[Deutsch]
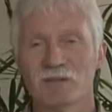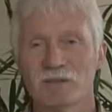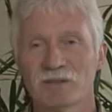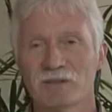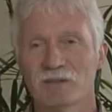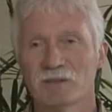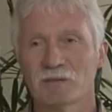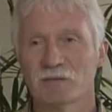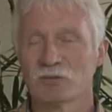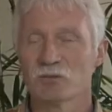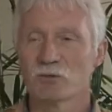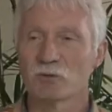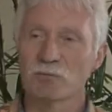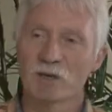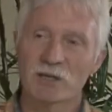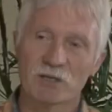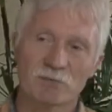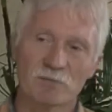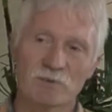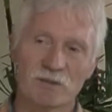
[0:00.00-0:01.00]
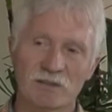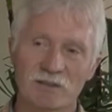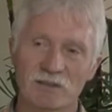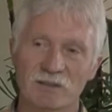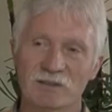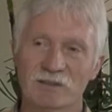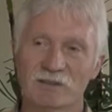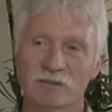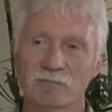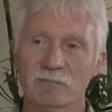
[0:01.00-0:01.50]
äh, zum Beispiel
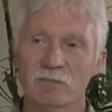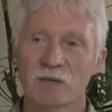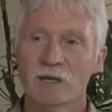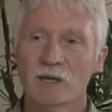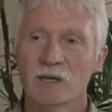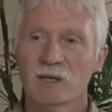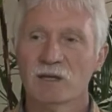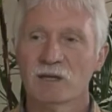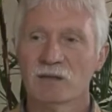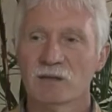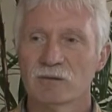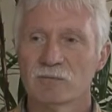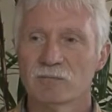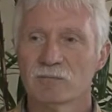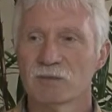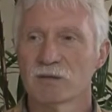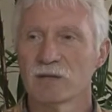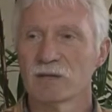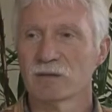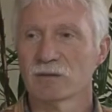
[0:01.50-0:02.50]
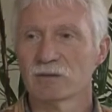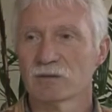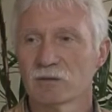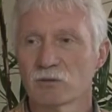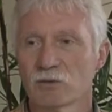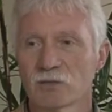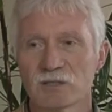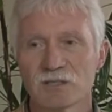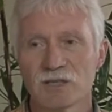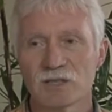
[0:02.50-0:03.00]
ähm, ähm, äh,
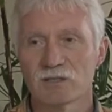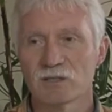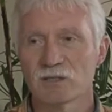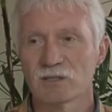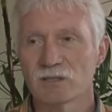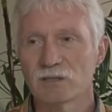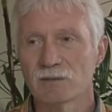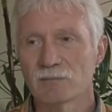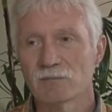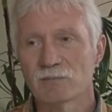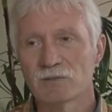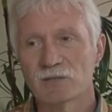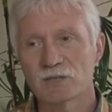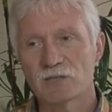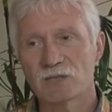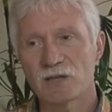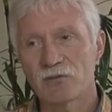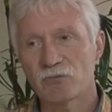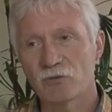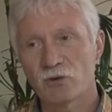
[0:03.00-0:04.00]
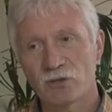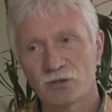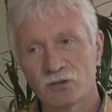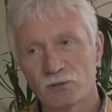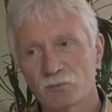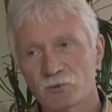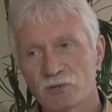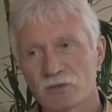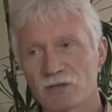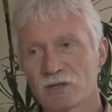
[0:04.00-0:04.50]
Konzerte, die sich der
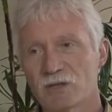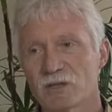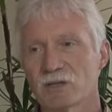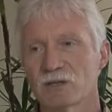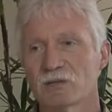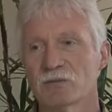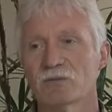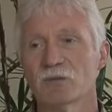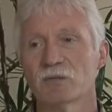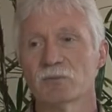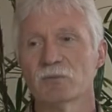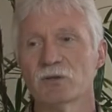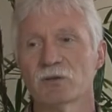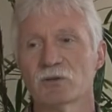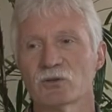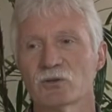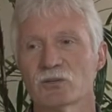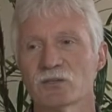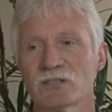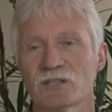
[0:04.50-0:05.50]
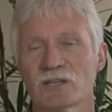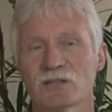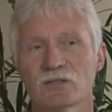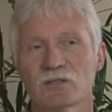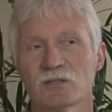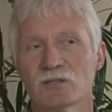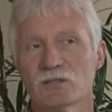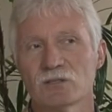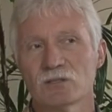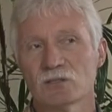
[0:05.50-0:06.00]
Volksmusik widmen,
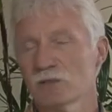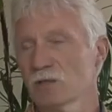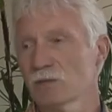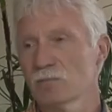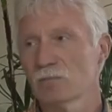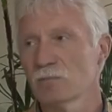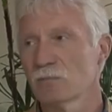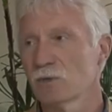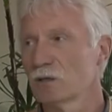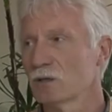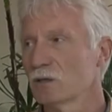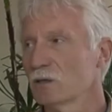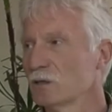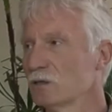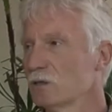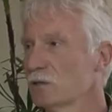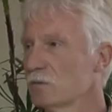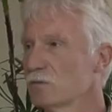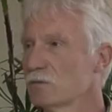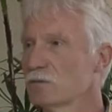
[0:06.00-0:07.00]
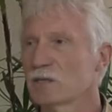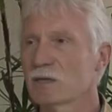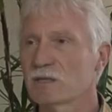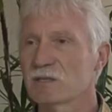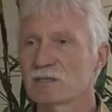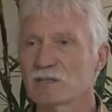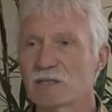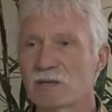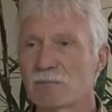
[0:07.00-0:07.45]
Konzerte, die sich dem, den